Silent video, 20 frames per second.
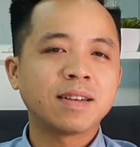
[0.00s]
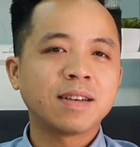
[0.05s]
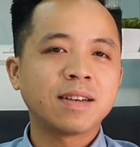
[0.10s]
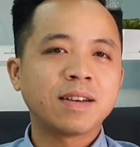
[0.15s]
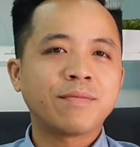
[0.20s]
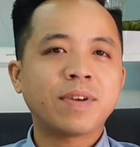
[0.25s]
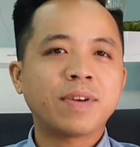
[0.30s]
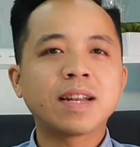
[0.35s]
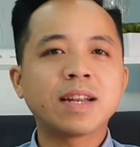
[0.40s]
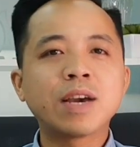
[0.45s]

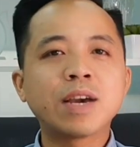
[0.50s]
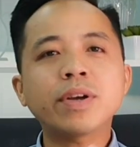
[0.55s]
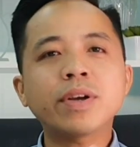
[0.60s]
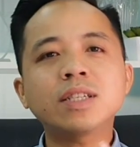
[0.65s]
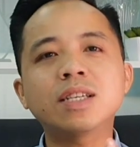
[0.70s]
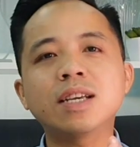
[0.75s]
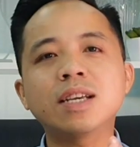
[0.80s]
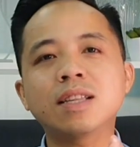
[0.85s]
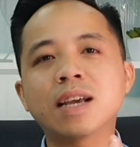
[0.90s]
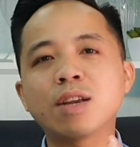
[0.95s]
Và nếu anh
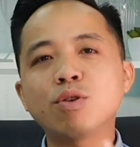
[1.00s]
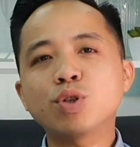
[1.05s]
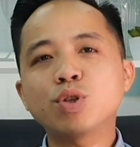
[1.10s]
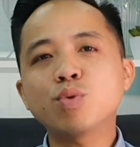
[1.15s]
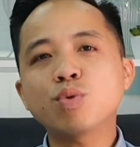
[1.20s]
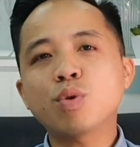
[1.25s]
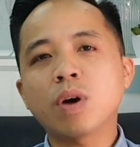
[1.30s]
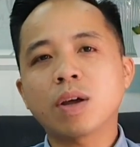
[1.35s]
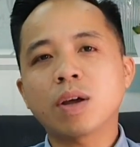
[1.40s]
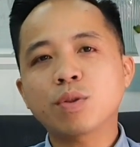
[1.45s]
chị thấy nội dung
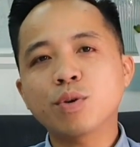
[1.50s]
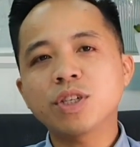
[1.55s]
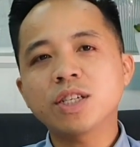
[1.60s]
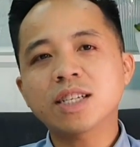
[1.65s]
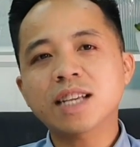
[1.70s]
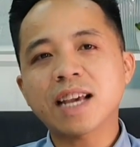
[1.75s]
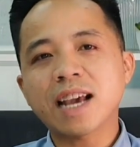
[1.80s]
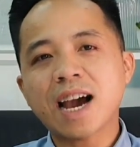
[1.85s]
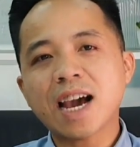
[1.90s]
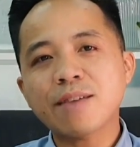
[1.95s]
của tôi chia
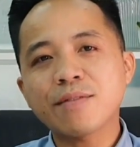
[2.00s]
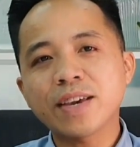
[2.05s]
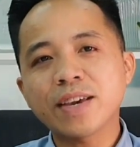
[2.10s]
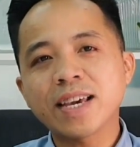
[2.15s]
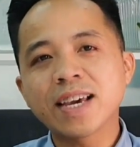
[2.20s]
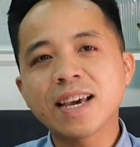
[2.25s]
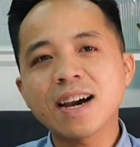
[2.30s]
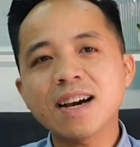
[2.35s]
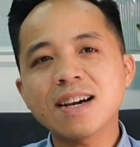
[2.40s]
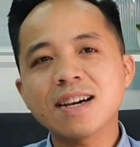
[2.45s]
sẻ hay và ý
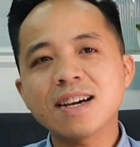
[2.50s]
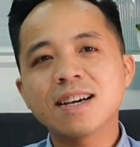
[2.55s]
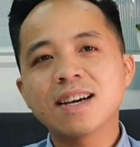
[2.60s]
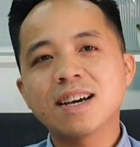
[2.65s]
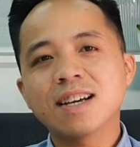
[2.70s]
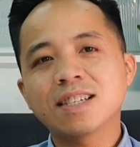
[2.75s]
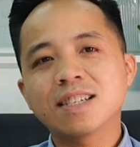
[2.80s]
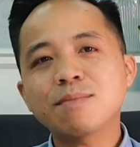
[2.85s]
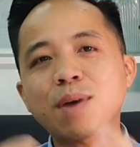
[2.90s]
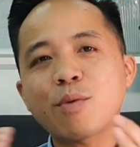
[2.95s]
nghĩa,
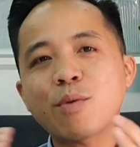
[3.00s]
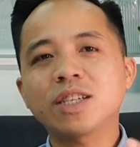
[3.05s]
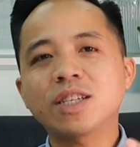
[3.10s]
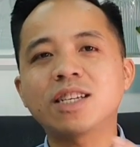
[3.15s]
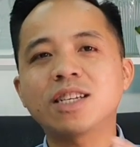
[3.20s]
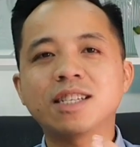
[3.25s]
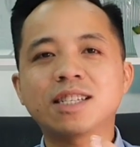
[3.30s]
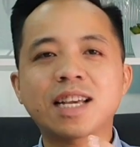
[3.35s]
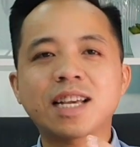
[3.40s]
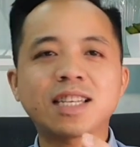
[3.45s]
rất mong anh
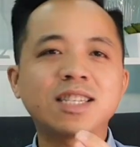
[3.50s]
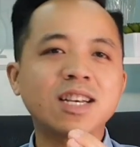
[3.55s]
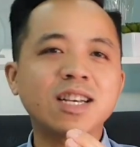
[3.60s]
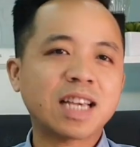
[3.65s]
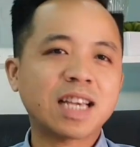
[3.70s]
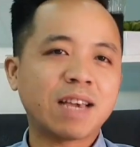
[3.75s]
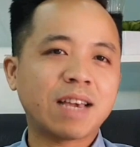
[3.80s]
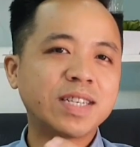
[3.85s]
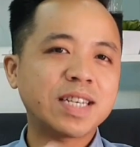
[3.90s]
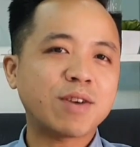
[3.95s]
chị sẽ chia
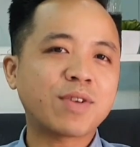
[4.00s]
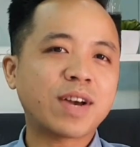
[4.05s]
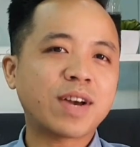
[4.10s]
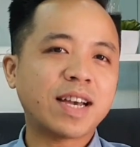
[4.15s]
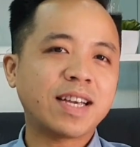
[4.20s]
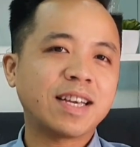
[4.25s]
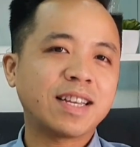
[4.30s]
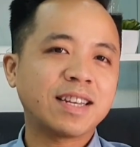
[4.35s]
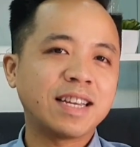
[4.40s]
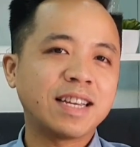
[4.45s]
sẻ video này
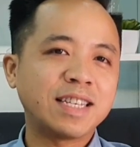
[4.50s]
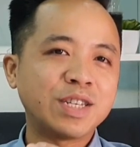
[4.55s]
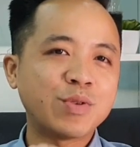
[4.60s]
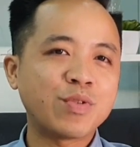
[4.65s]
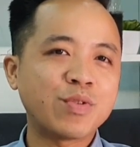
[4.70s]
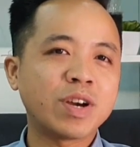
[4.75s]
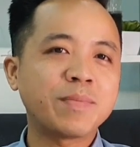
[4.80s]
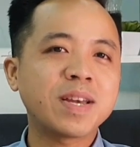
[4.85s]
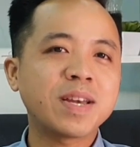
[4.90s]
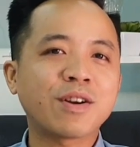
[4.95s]
để nhiều
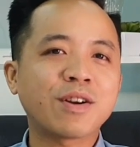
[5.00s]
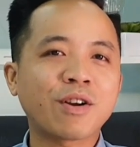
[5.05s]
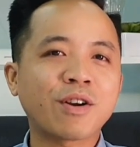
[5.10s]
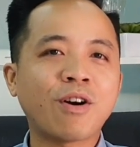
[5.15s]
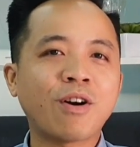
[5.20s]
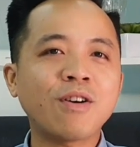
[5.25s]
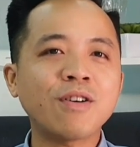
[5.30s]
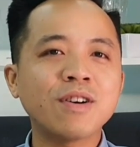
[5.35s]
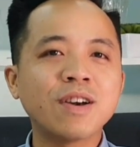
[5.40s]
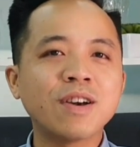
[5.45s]
người biết được
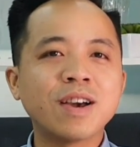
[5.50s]
nó.